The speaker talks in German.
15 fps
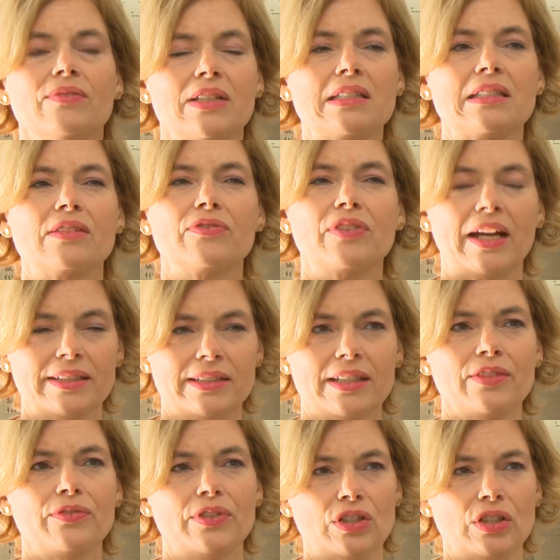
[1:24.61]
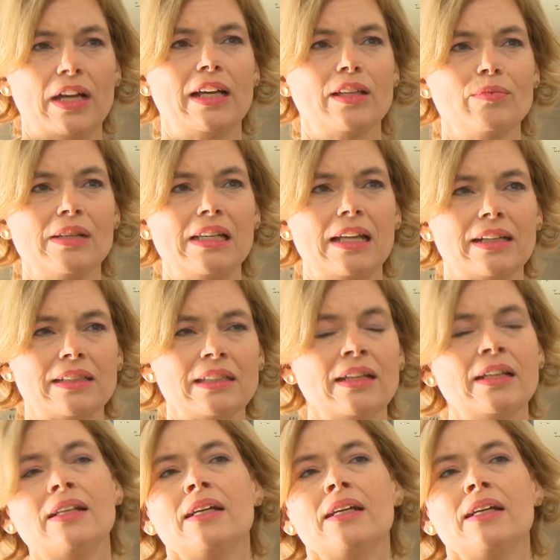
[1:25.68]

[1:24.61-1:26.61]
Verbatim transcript: was die Freizeitfischer anbelangt,